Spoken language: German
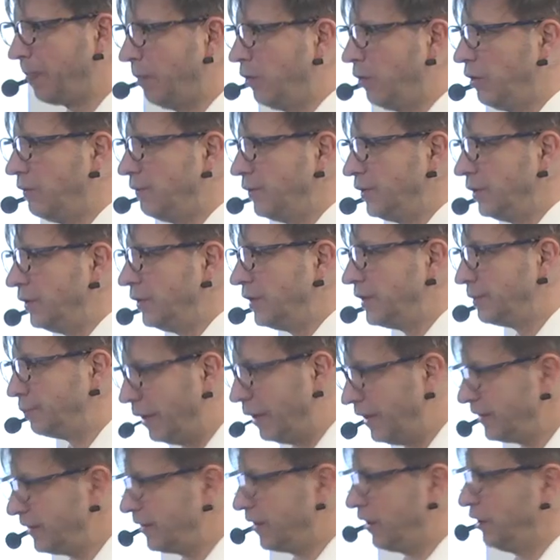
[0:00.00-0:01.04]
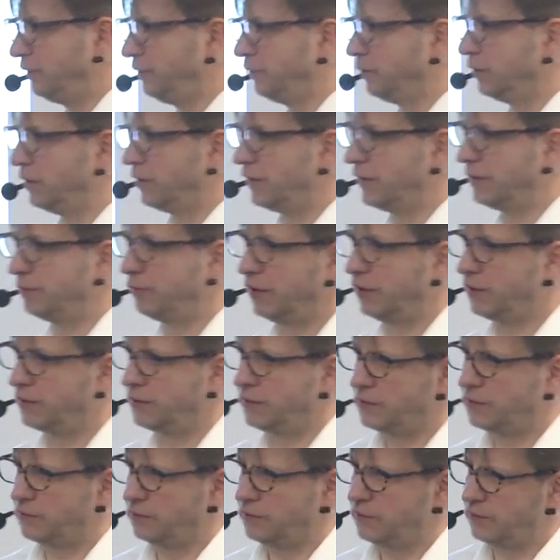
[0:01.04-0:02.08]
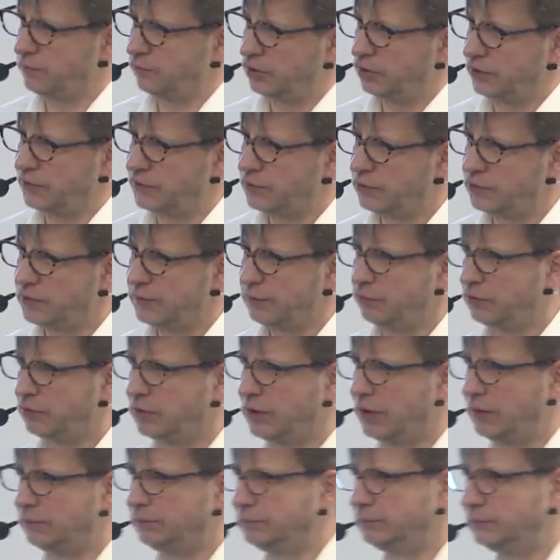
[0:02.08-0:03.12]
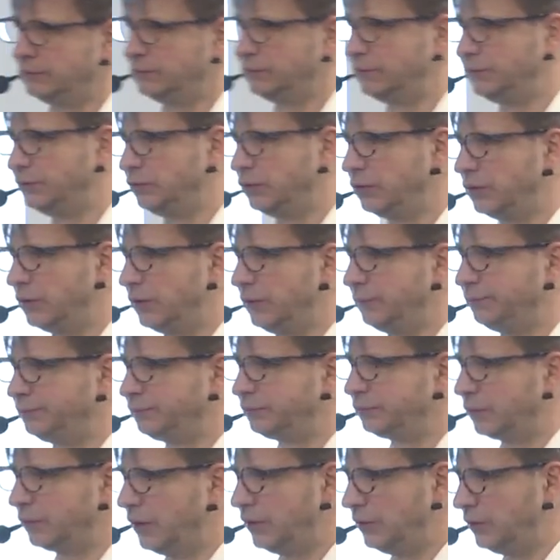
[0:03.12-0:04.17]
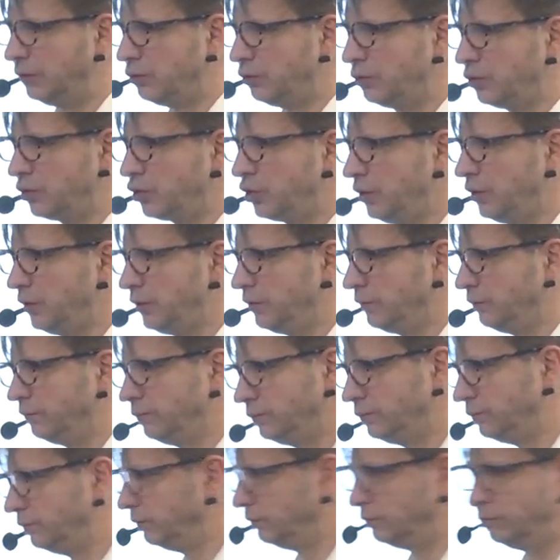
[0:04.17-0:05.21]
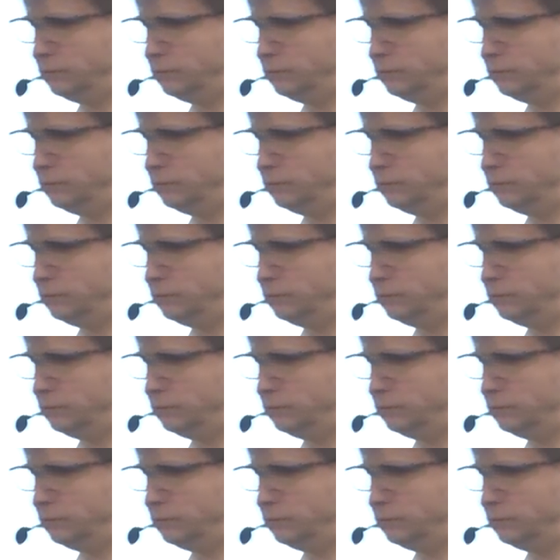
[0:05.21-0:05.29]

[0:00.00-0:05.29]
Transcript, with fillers: können wir sie in Spice reinfüttern. Spice ist so ein Simulationsprogramm für Analogschichten.